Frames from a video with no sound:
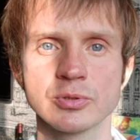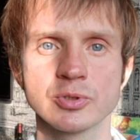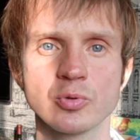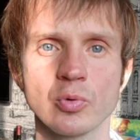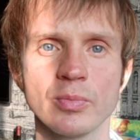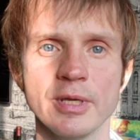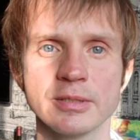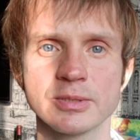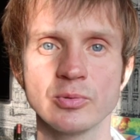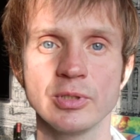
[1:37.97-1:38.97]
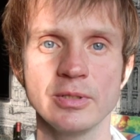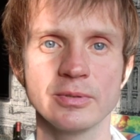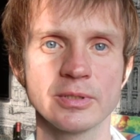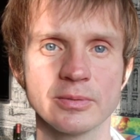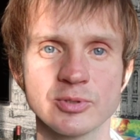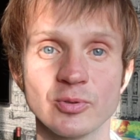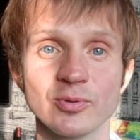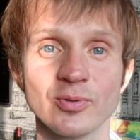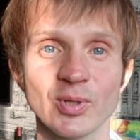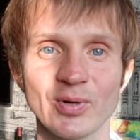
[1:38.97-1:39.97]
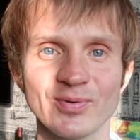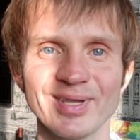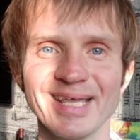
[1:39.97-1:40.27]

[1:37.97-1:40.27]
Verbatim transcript: 100 рублей, 100 гривен, там, 100 долларов,